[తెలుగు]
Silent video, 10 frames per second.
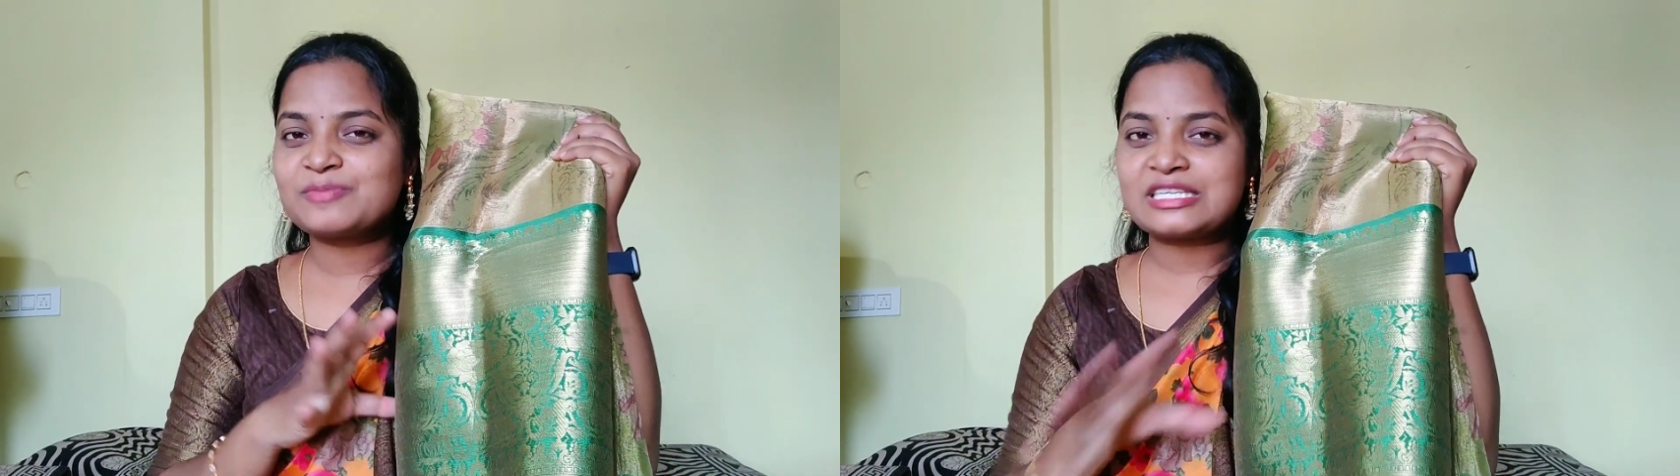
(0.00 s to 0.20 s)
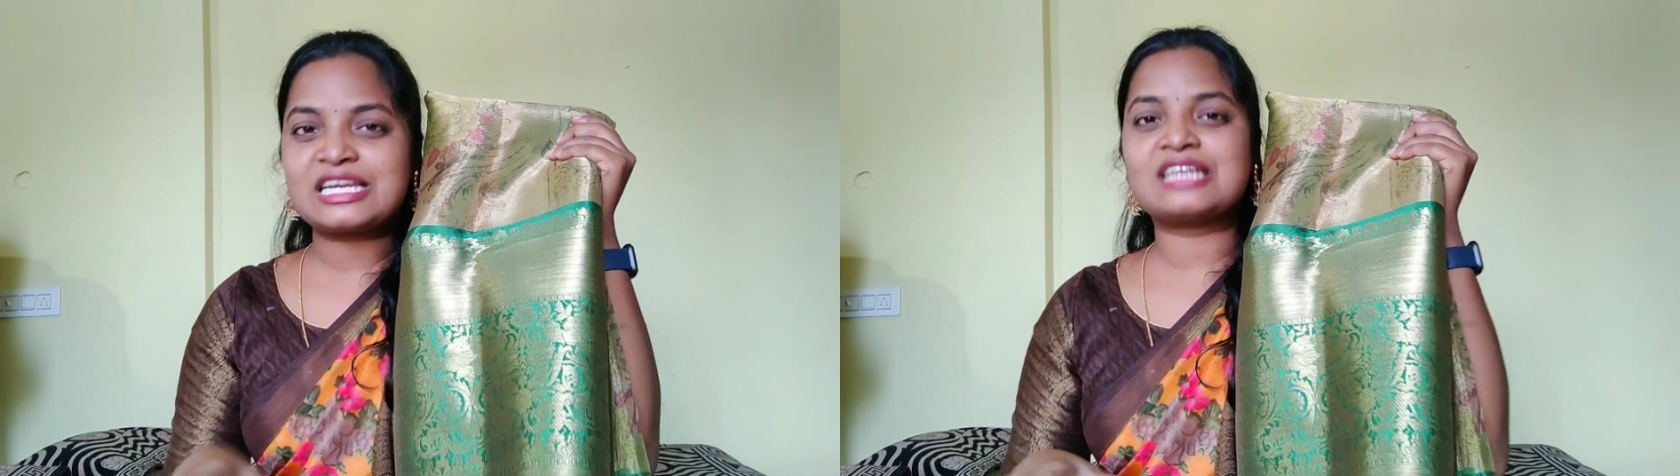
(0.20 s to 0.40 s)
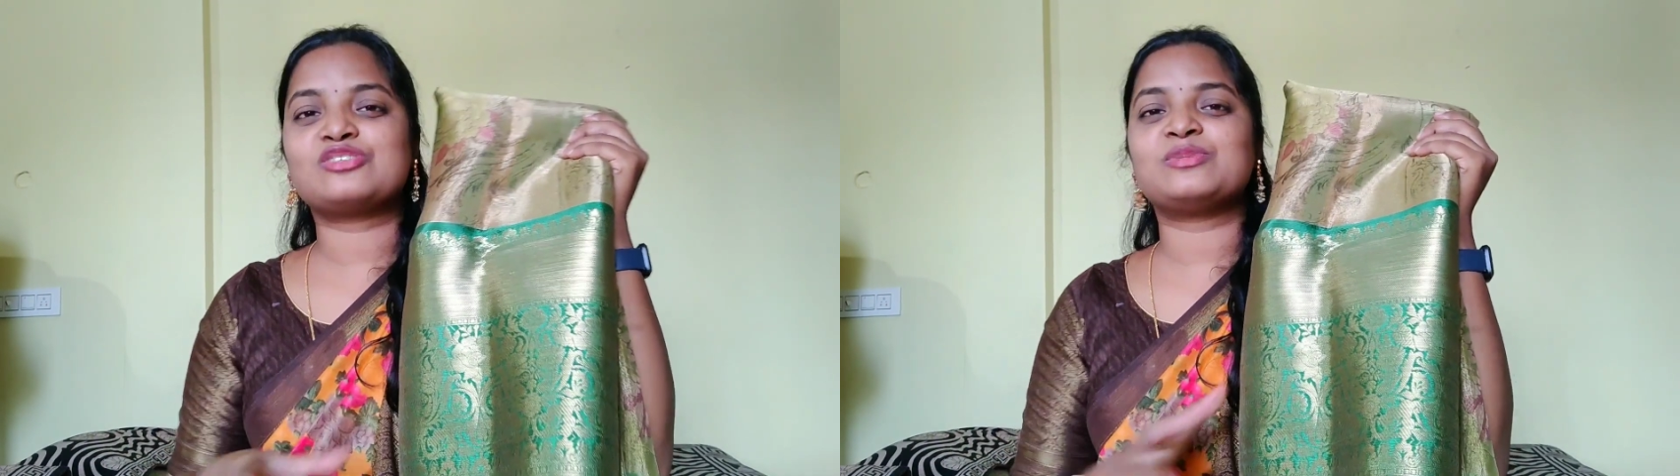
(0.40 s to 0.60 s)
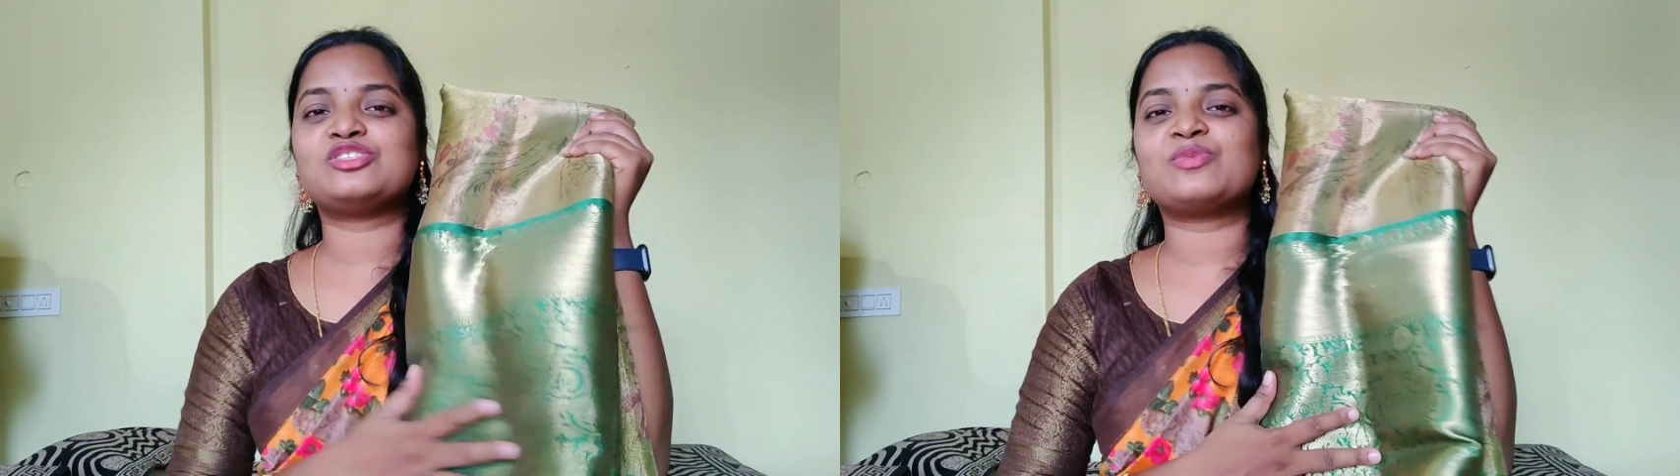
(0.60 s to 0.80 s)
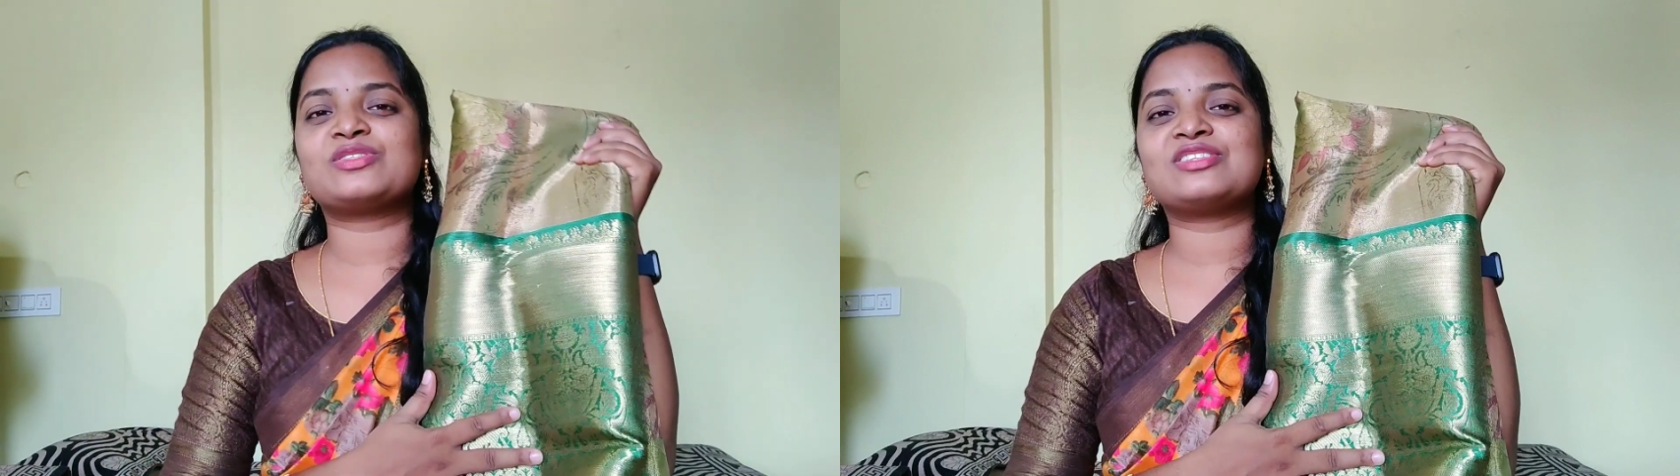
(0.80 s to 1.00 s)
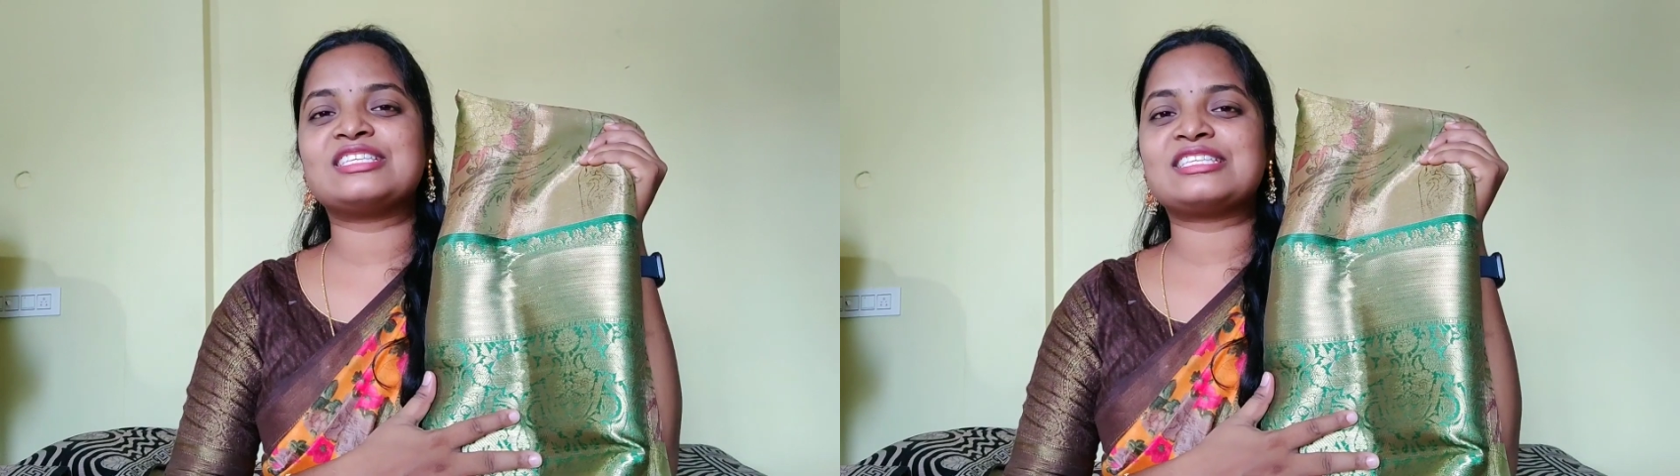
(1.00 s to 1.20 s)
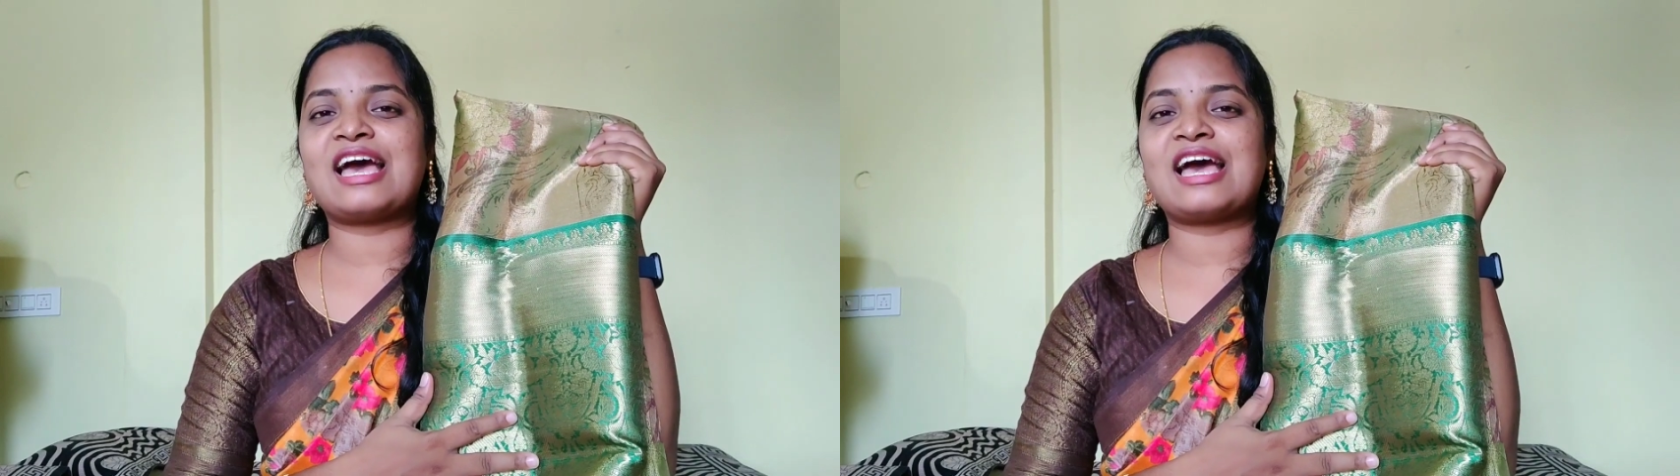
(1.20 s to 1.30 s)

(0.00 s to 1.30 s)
స్పెషల్గా చూపించబోతుంది ఈ